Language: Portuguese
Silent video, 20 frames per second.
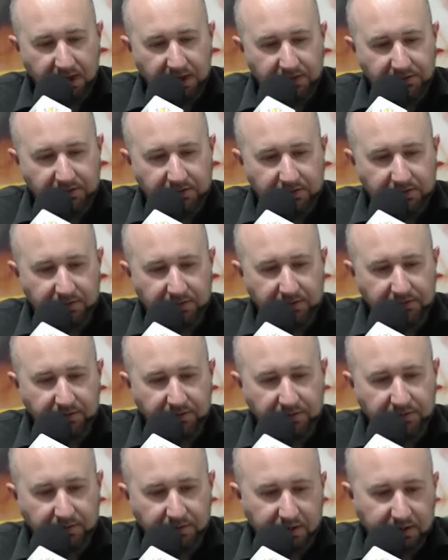esta
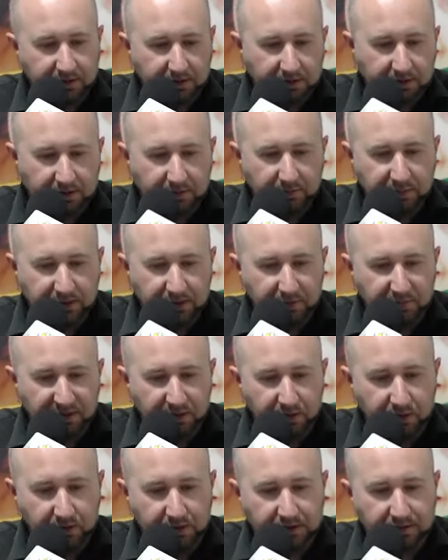terça-feira, pela
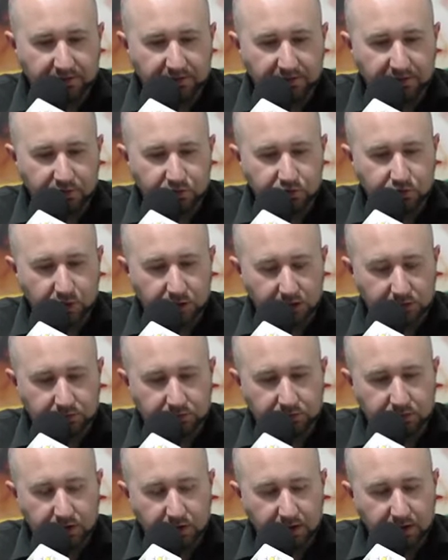paróquia São João,
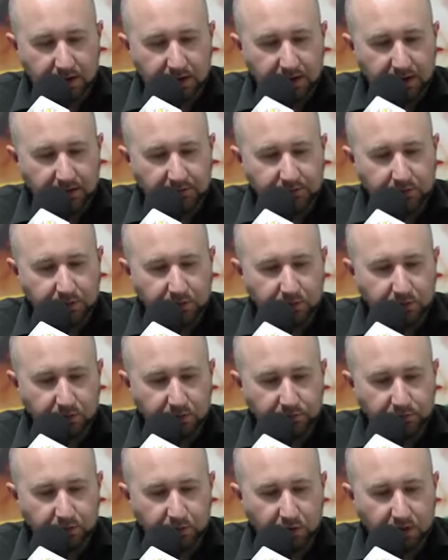às
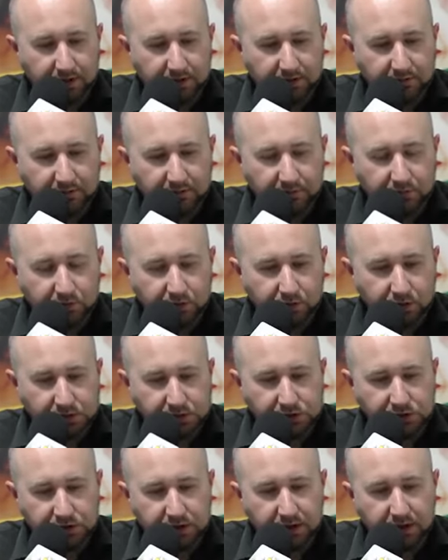14 horas de
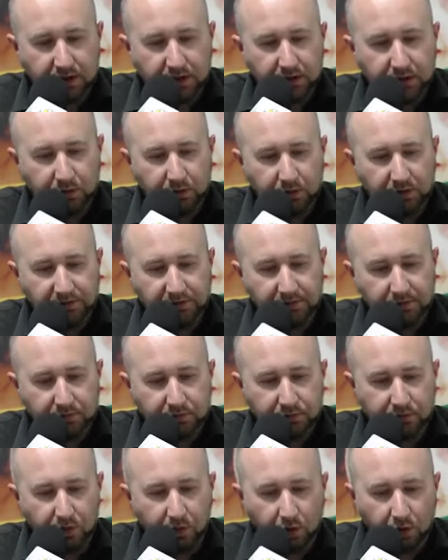hoje, doação
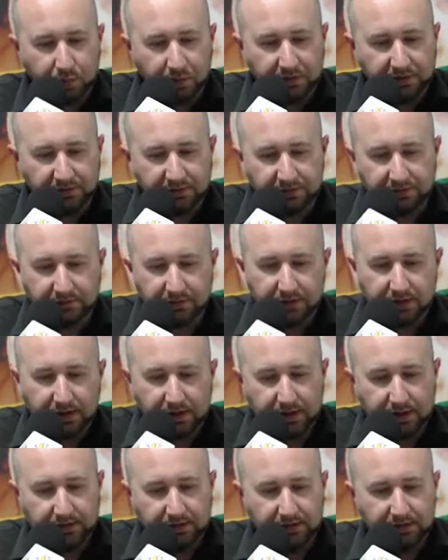de roupas
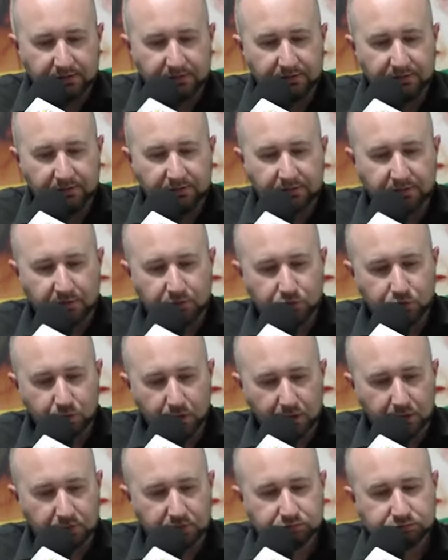na São
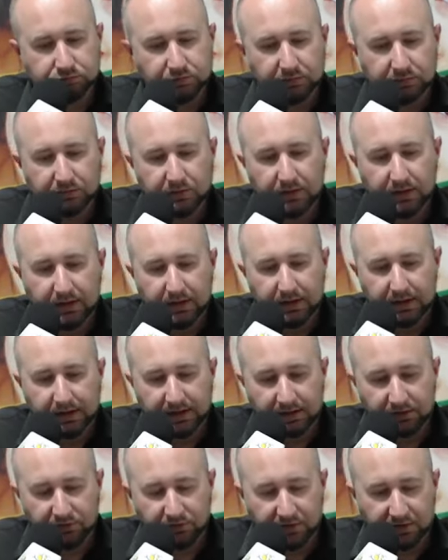João,
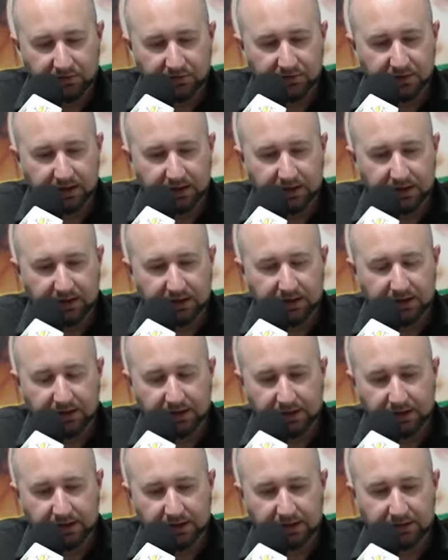Igreja da
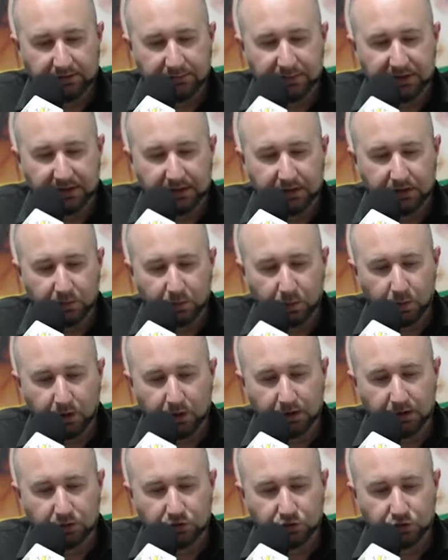Figueira, lá pela
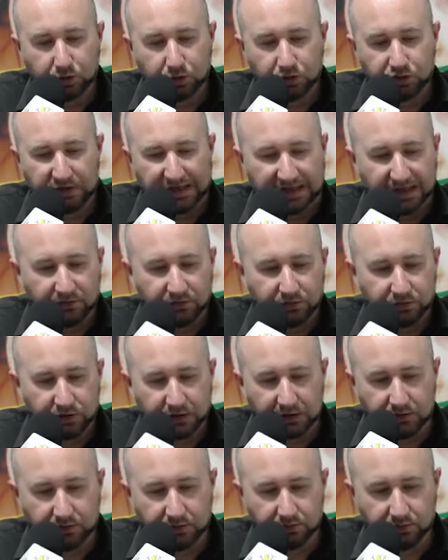rua Júlio de
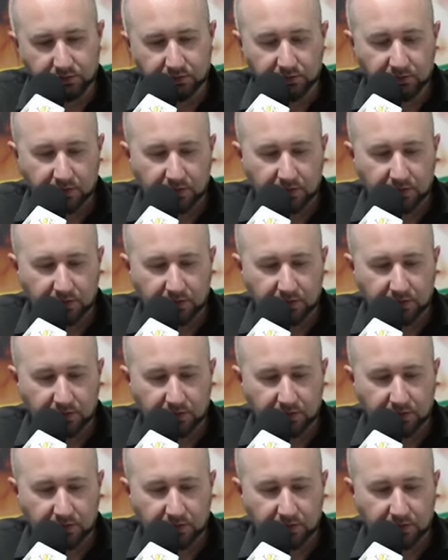Castilhos.